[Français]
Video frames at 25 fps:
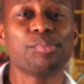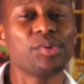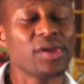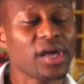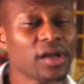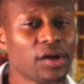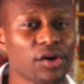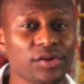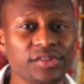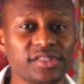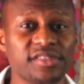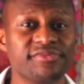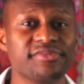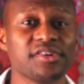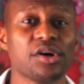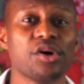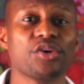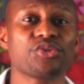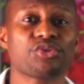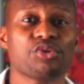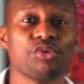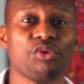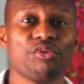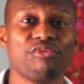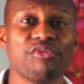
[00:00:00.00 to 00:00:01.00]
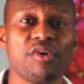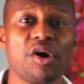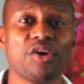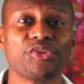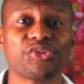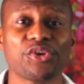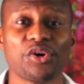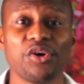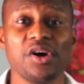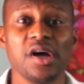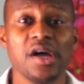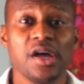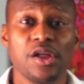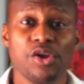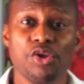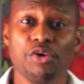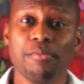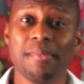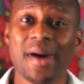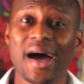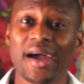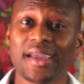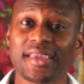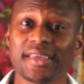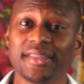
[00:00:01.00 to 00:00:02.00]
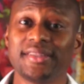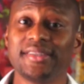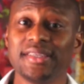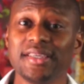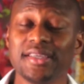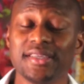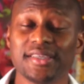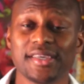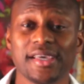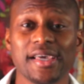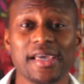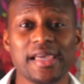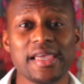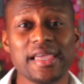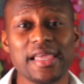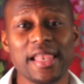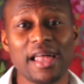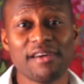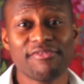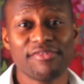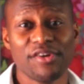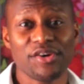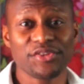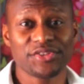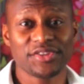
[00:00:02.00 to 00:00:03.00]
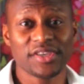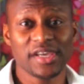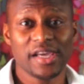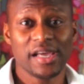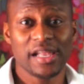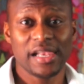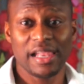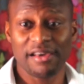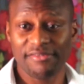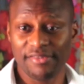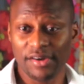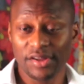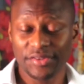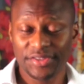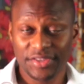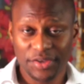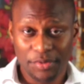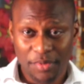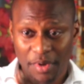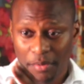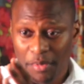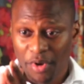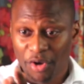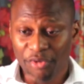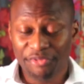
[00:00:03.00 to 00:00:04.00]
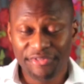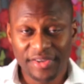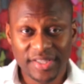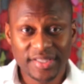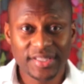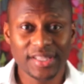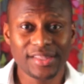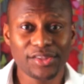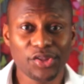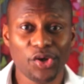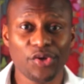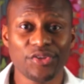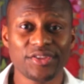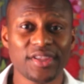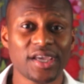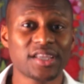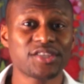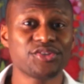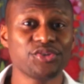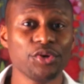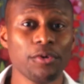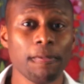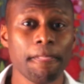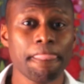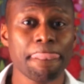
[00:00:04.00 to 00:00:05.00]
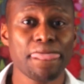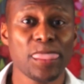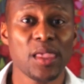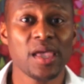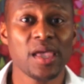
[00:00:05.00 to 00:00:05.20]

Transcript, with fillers: un peu la grande différence que l'on voit entre le marketing et la vente. La vente, c'est au moment où on fait cette transaction,